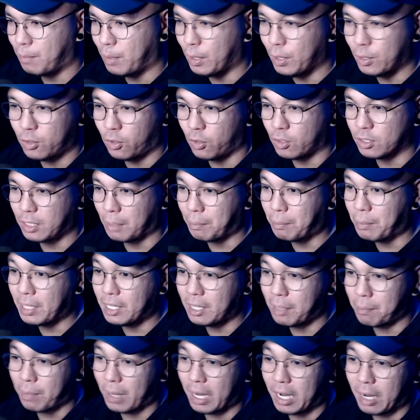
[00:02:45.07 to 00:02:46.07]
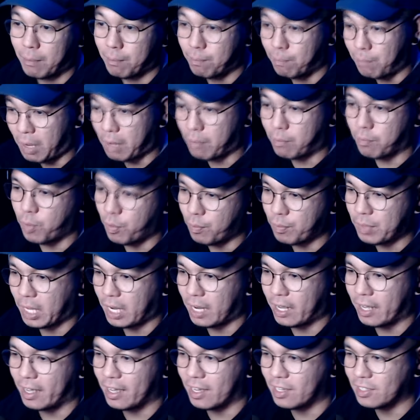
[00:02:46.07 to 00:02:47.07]
pinto sa bini para mag-boom
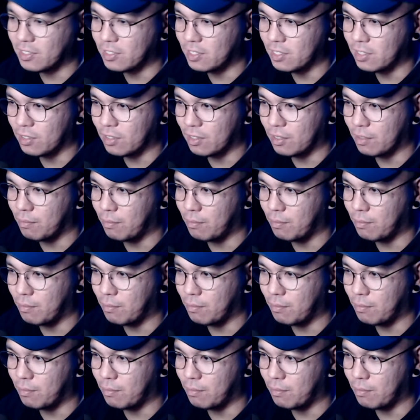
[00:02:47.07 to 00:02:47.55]
talaga as in.